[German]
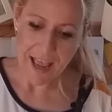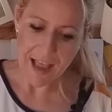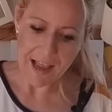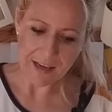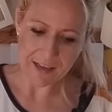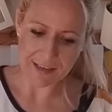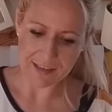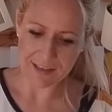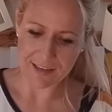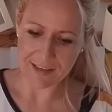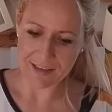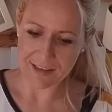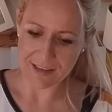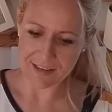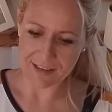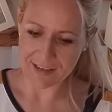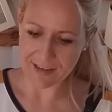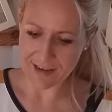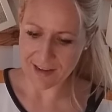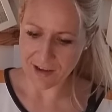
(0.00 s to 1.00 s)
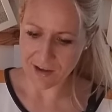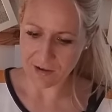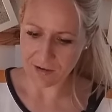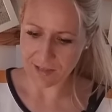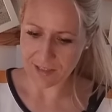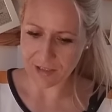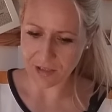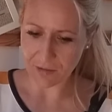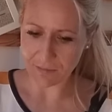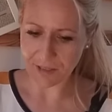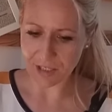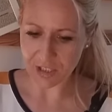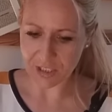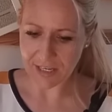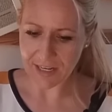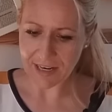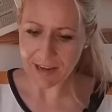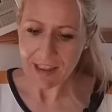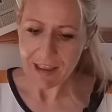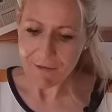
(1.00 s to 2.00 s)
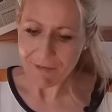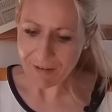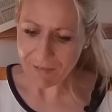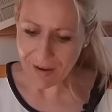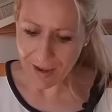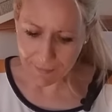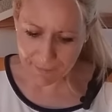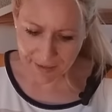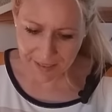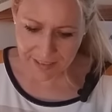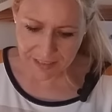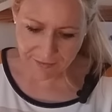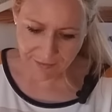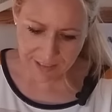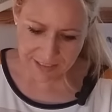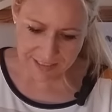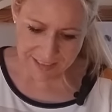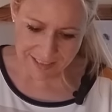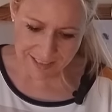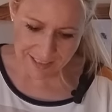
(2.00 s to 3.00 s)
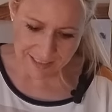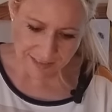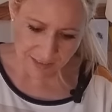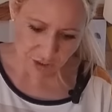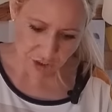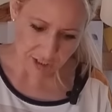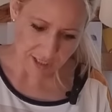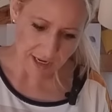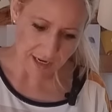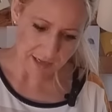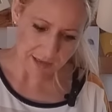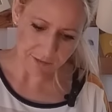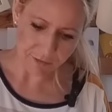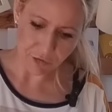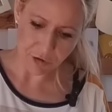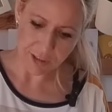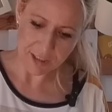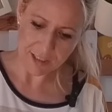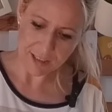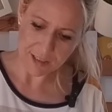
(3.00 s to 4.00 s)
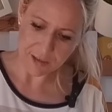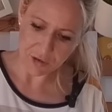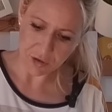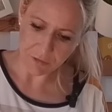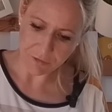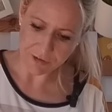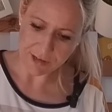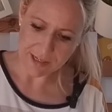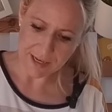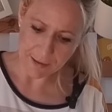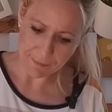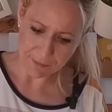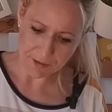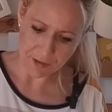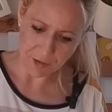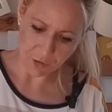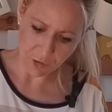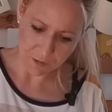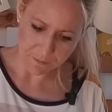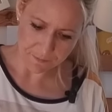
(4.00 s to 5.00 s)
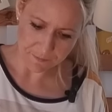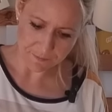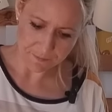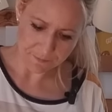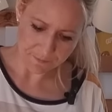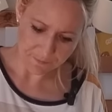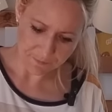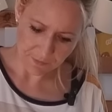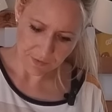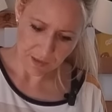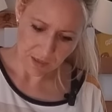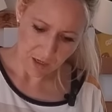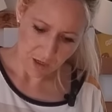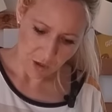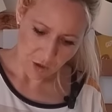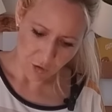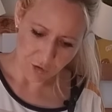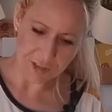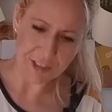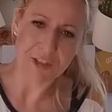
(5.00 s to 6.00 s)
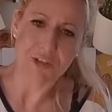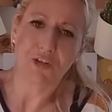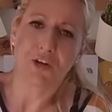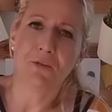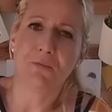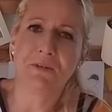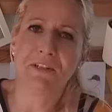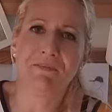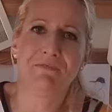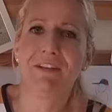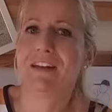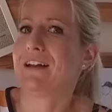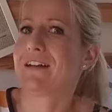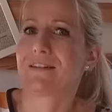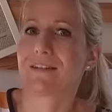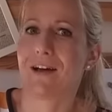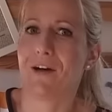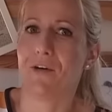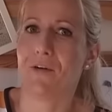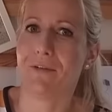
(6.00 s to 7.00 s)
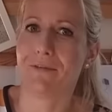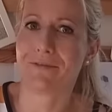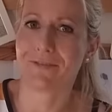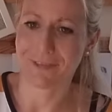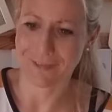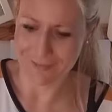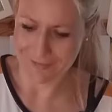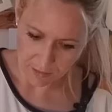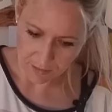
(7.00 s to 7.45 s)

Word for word: Stärke, ne? genau. Jetzt kommt da Stärke. Weil wir haben ja jetzt quasi die ganze Stärke von den Kartoffeln abgenommen. Und jetzt kommt die wieder drauf.